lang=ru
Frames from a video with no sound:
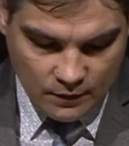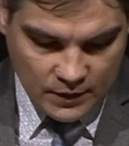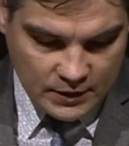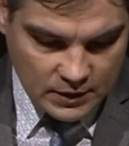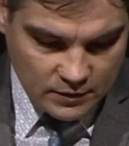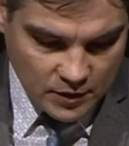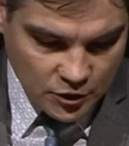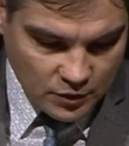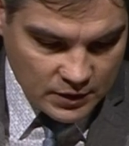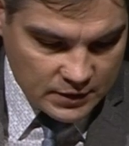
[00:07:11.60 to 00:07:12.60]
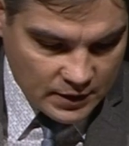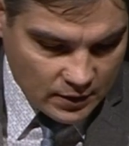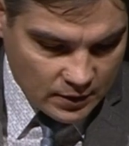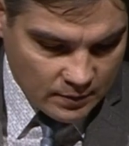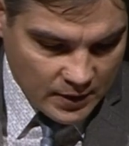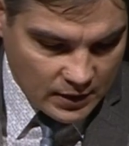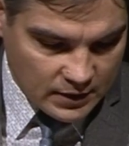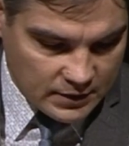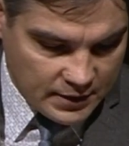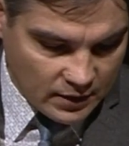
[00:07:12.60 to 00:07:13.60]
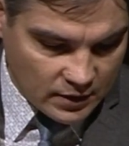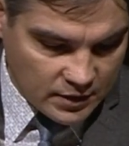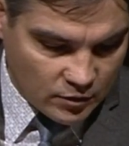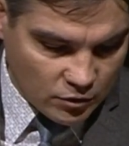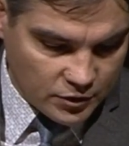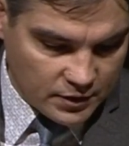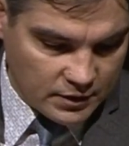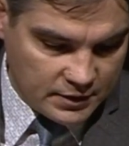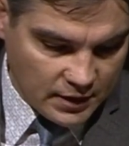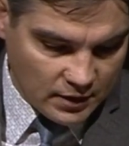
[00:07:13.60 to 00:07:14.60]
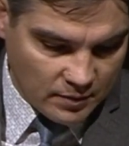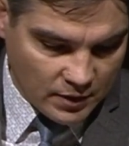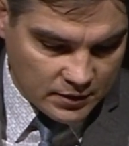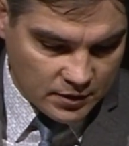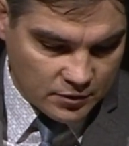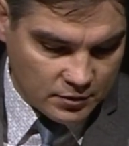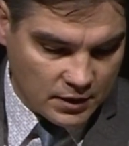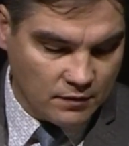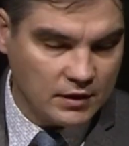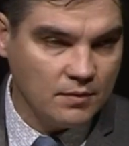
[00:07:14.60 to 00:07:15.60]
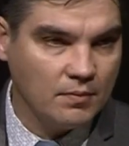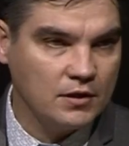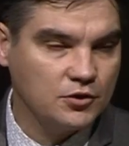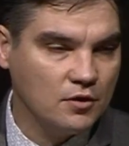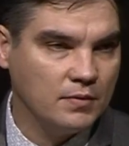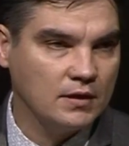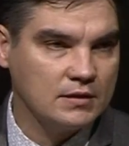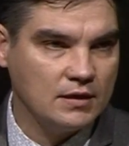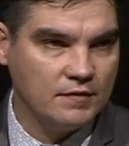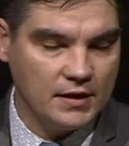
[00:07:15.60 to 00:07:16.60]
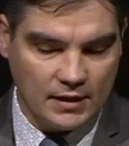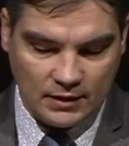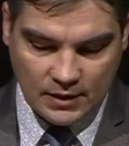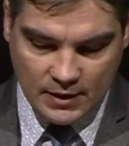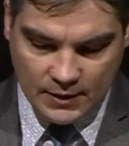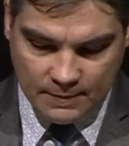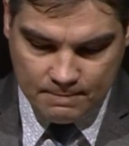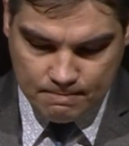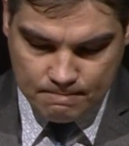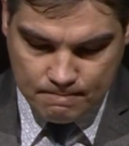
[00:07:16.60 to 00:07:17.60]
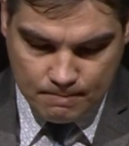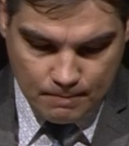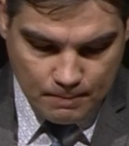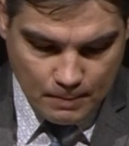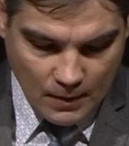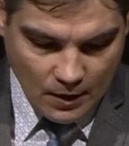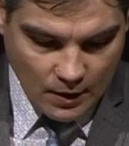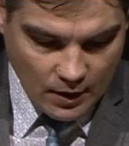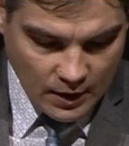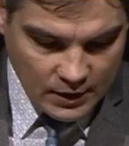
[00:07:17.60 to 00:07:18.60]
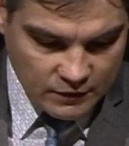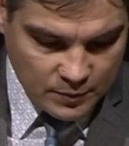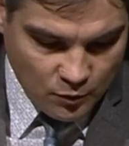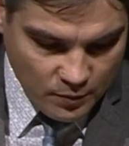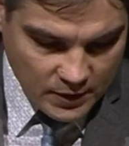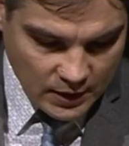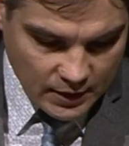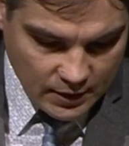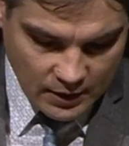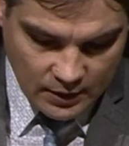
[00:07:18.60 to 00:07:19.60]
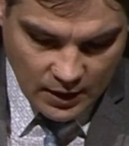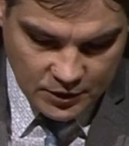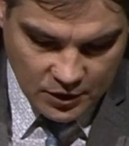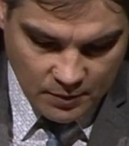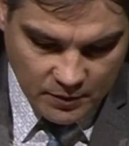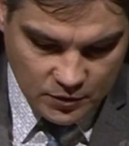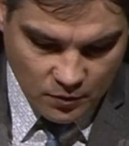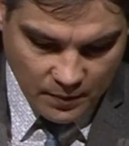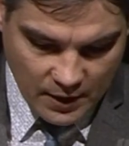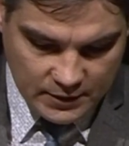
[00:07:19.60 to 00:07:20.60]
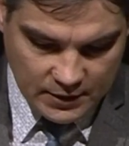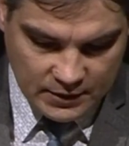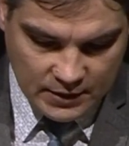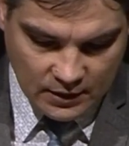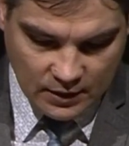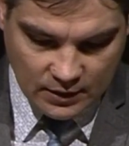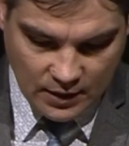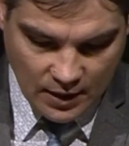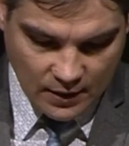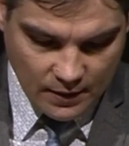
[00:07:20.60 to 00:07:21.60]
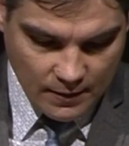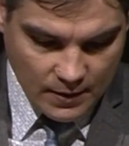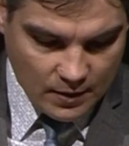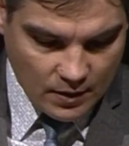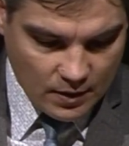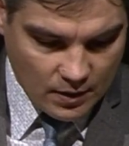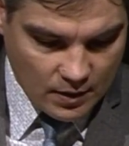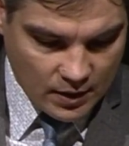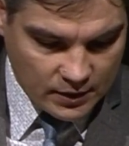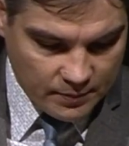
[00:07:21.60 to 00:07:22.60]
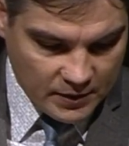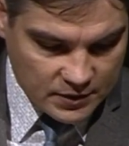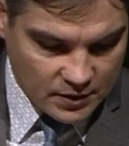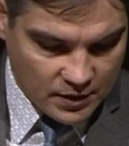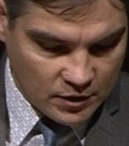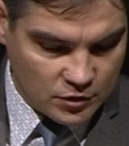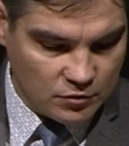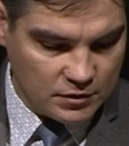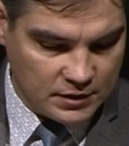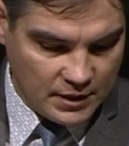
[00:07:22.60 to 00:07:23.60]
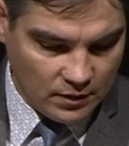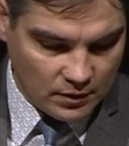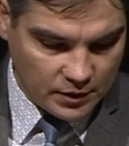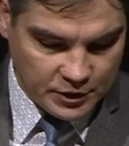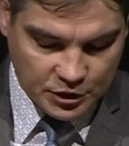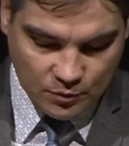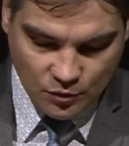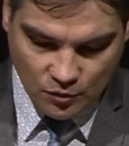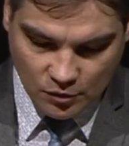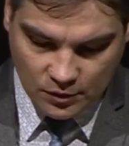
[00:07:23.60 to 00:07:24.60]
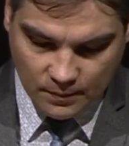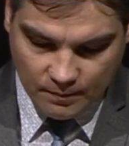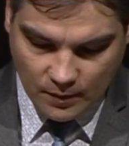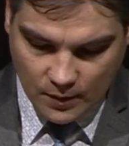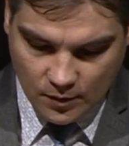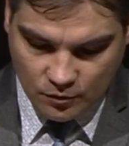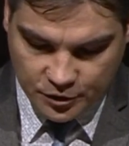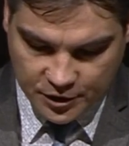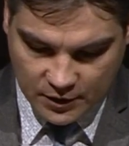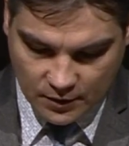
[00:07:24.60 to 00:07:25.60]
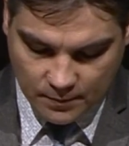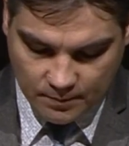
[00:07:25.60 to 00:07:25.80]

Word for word: единственное, что они сделали, могли сделать, и то, что они сделали, братья и сестры, и в этом большое благословение для них, они вспомнили и начали поступать и делать так, как написано Иисус сделал и чему Он учил.